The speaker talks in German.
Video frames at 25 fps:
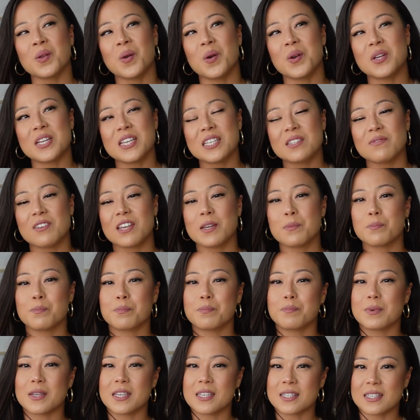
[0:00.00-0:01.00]
Und
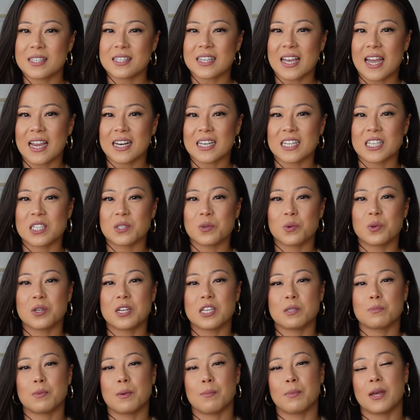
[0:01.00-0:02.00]
deswegen ist es eigentlich so,
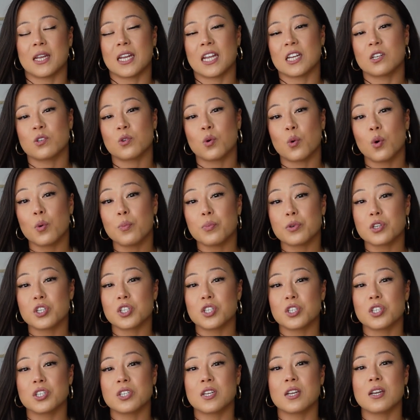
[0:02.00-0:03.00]
dass man bei der
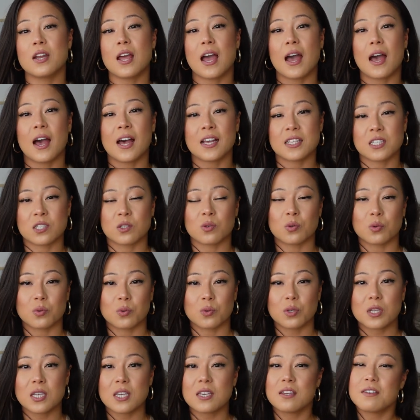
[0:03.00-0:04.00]
tropischen
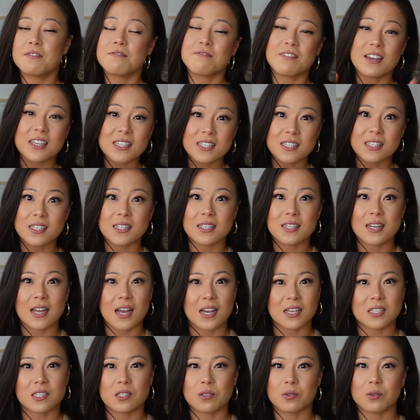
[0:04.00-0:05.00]
Astrologie, westlichen
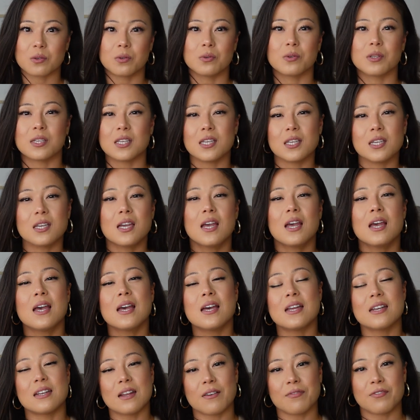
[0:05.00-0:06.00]
Astrologie,
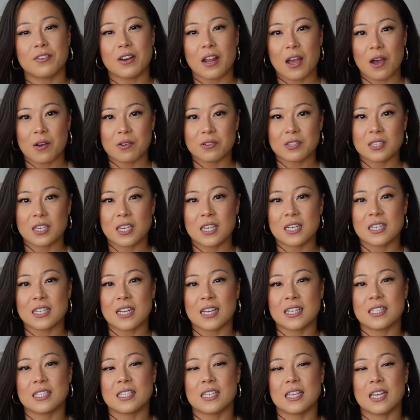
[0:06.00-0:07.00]
davon ausgeht,
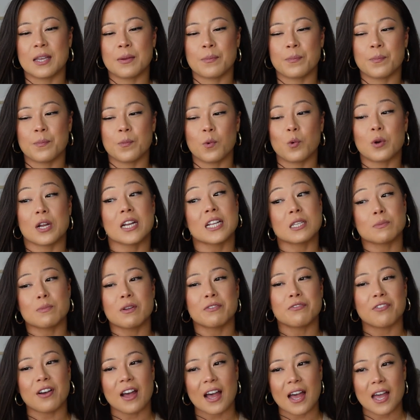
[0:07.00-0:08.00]
dass, oder dass
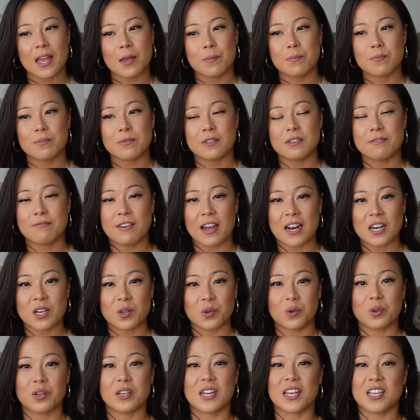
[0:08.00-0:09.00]
man vor allem die
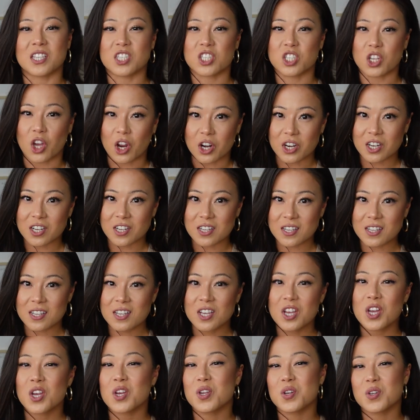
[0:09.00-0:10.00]
Wanderung der Sonne
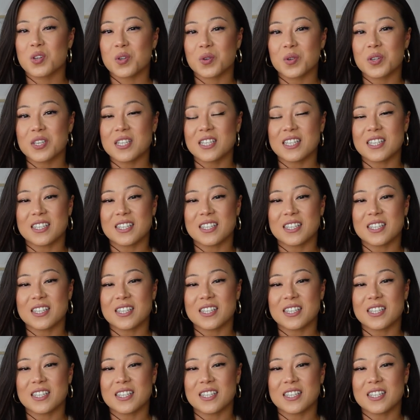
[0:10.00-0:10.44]
durch